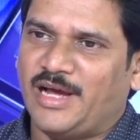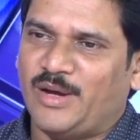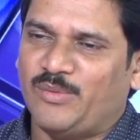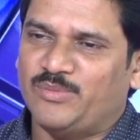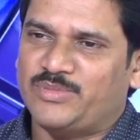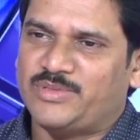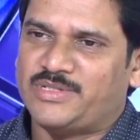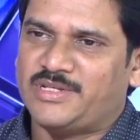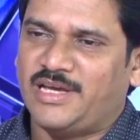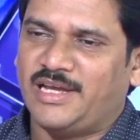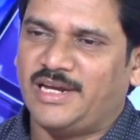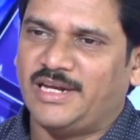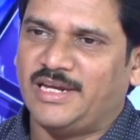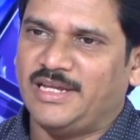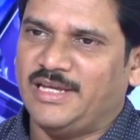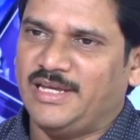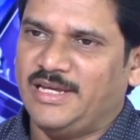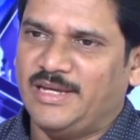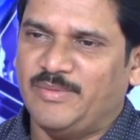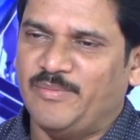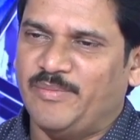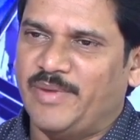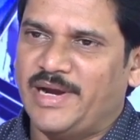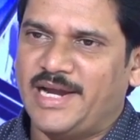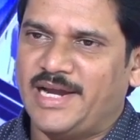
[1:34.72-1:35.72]
అంశాలని
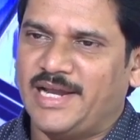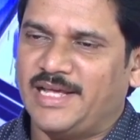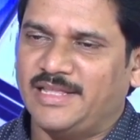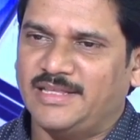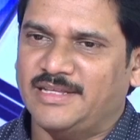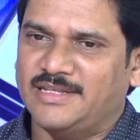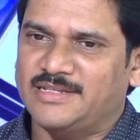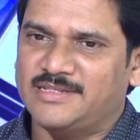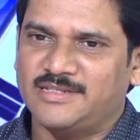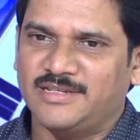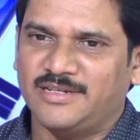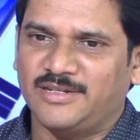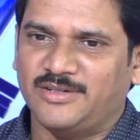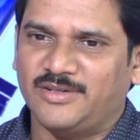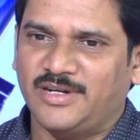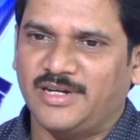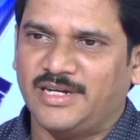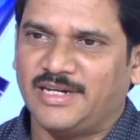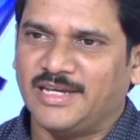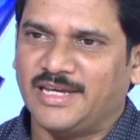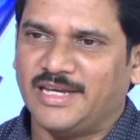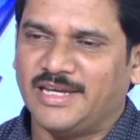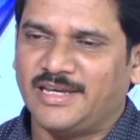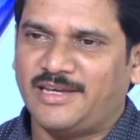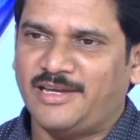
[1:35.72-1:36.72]
బయటకు తీశారు
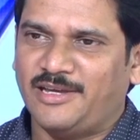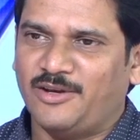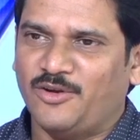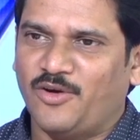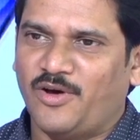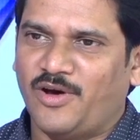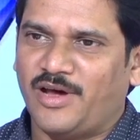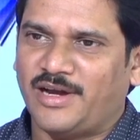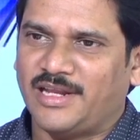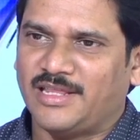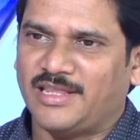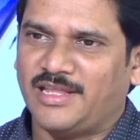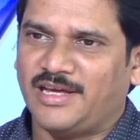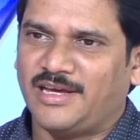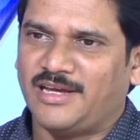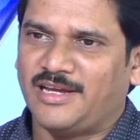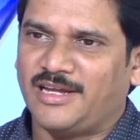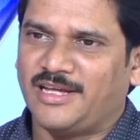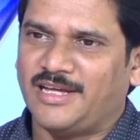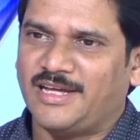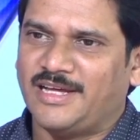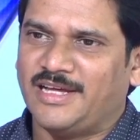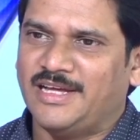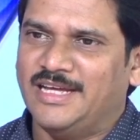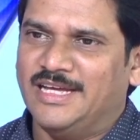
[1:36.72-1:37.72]
అంటే కిలో అన్న దగ్గర
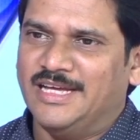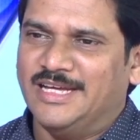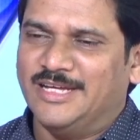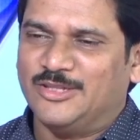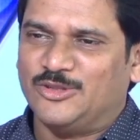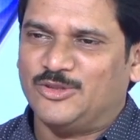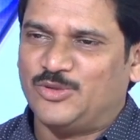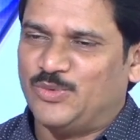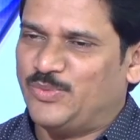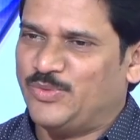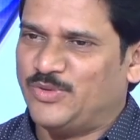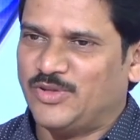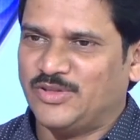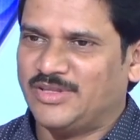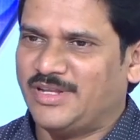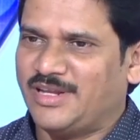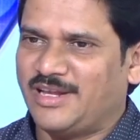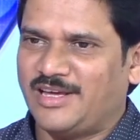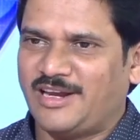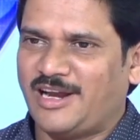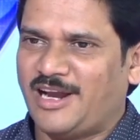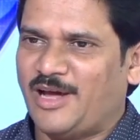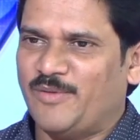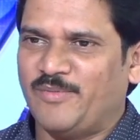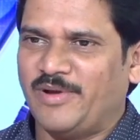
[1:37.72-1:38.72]
తొమ్మిది వందల
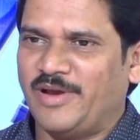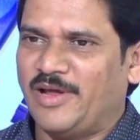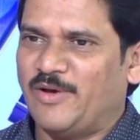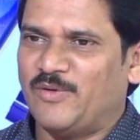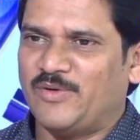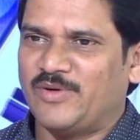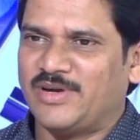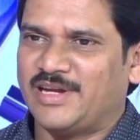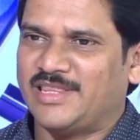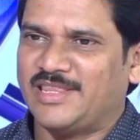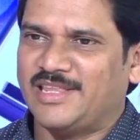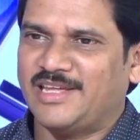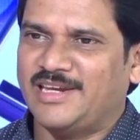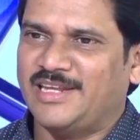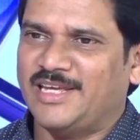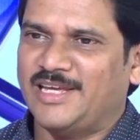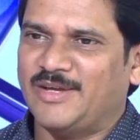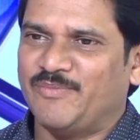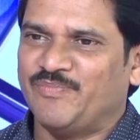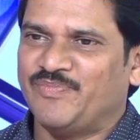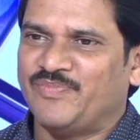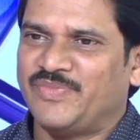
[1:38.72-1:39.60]
గ్రాములే ఉంటుందని